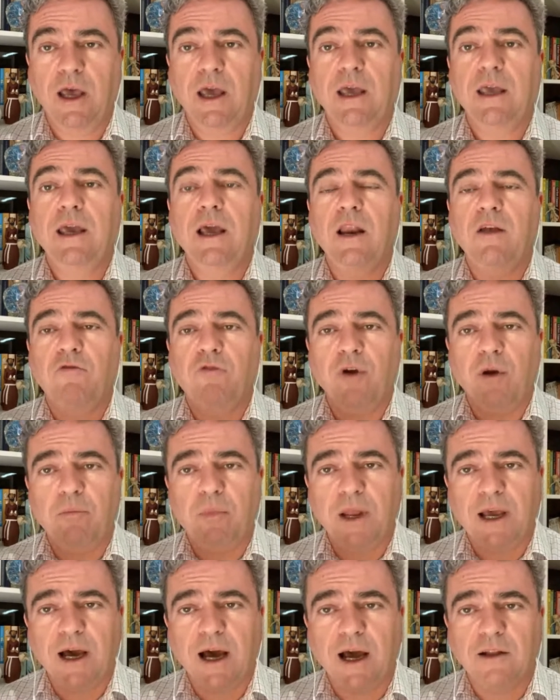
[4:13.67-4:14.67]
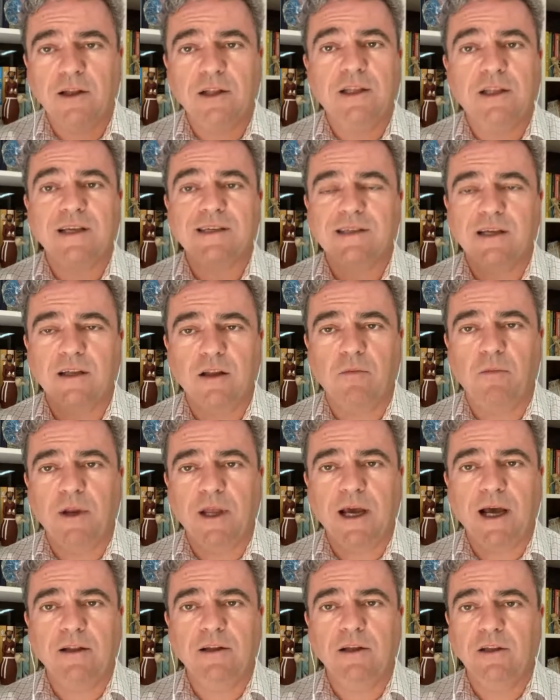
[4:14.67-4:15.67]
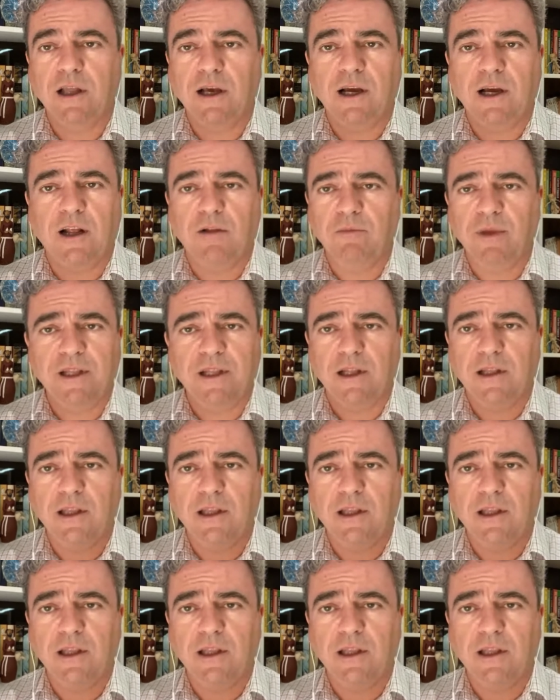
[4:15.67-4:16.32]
E ele foi aplicado e está sendo aplicado integralmente